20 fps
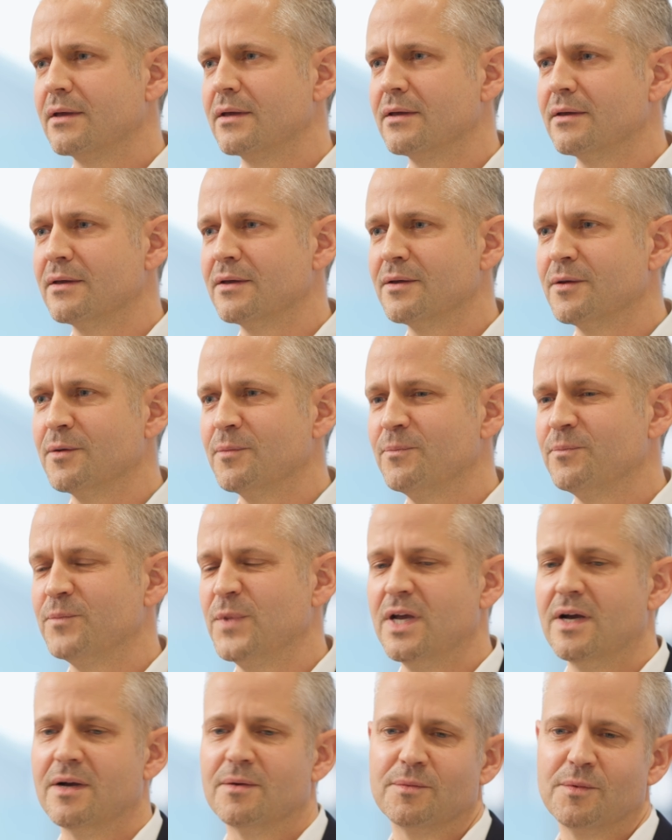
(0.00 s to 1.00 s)
äh, ähm,
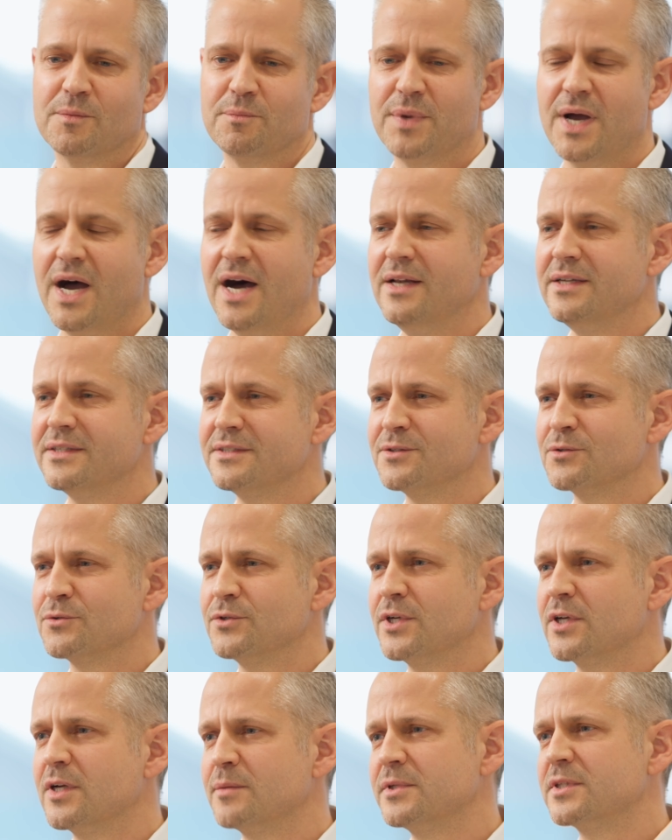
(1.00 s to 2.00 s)
ja, behalten.
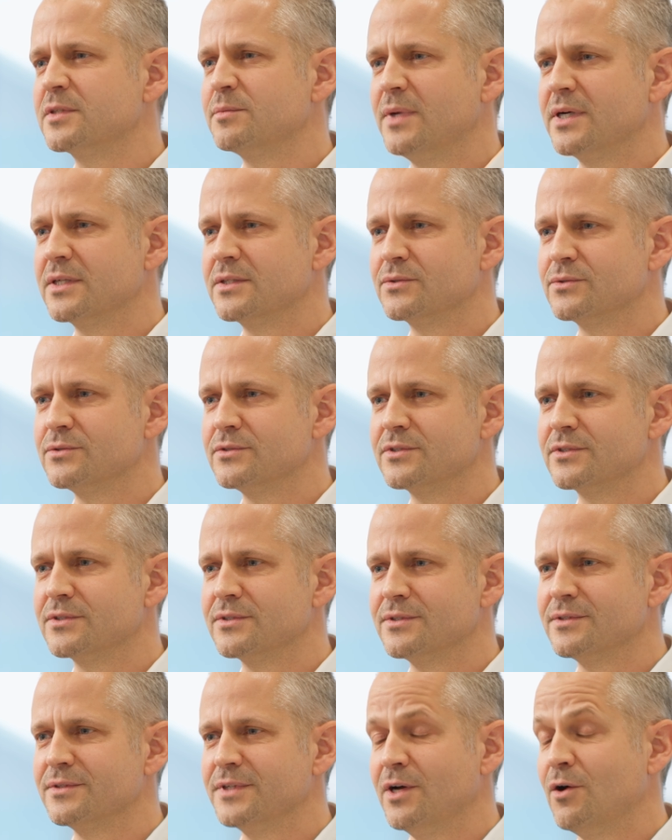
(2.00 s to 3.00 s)
Und ich glaube, das macht uns
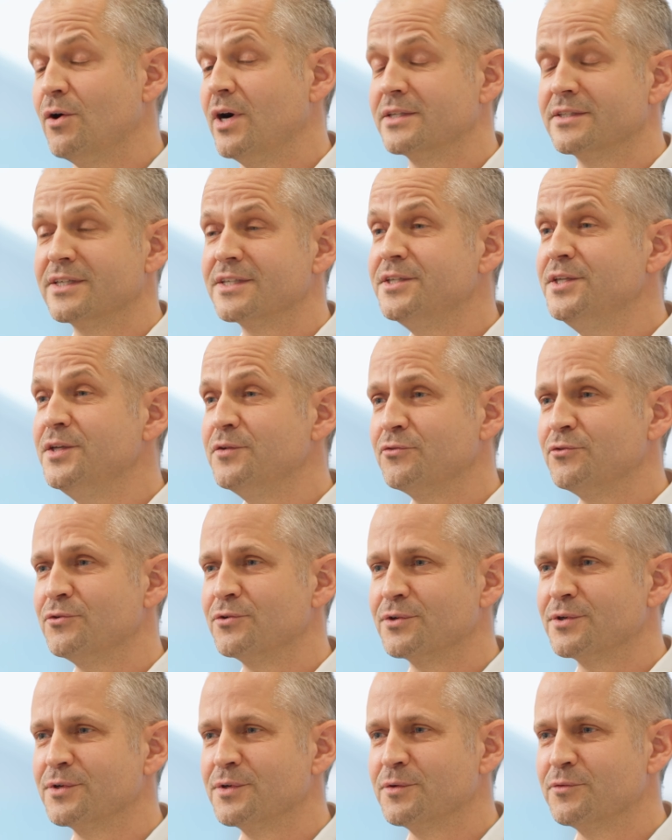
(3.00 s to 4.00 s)
äh, ja auch attraktiv
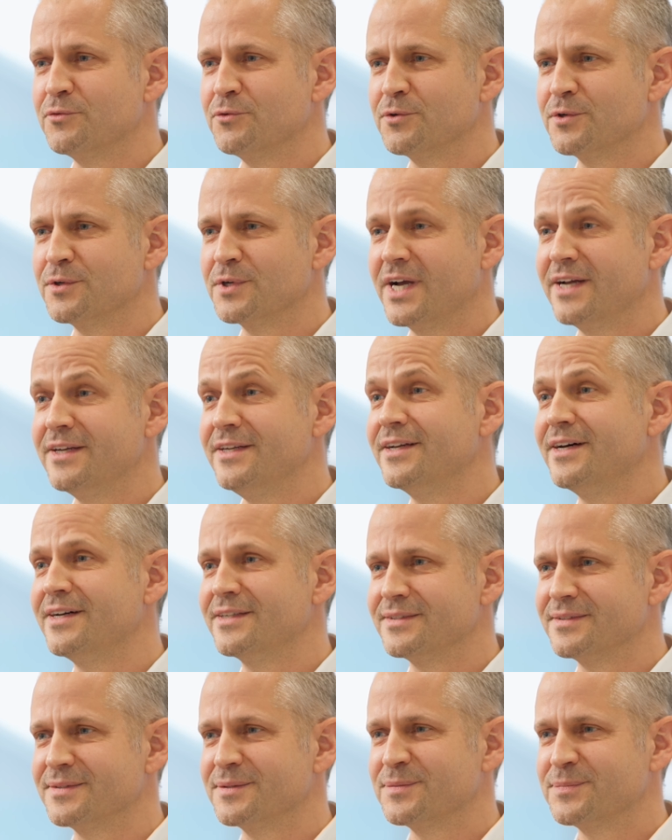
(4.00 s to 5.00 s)
für, für
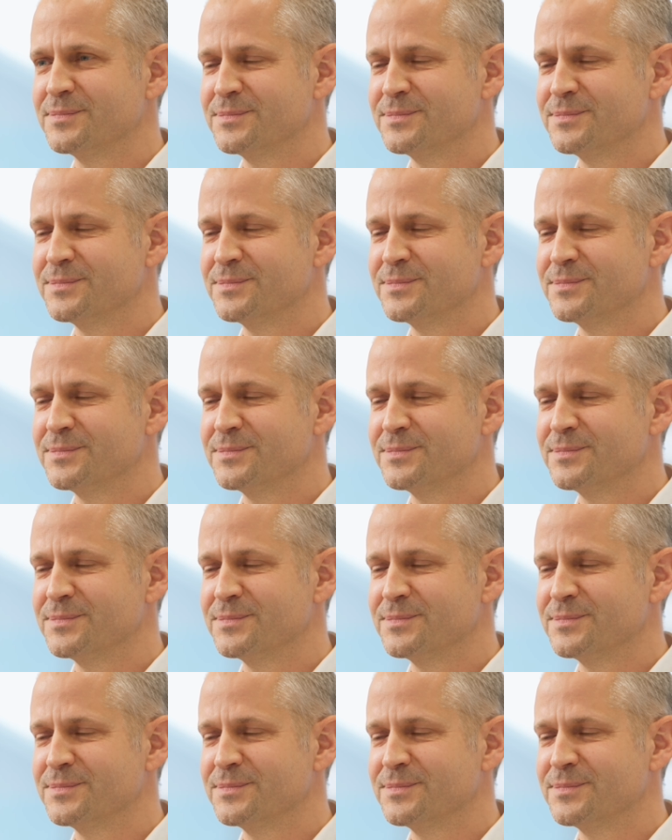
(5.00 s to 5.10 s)
Kandidaten.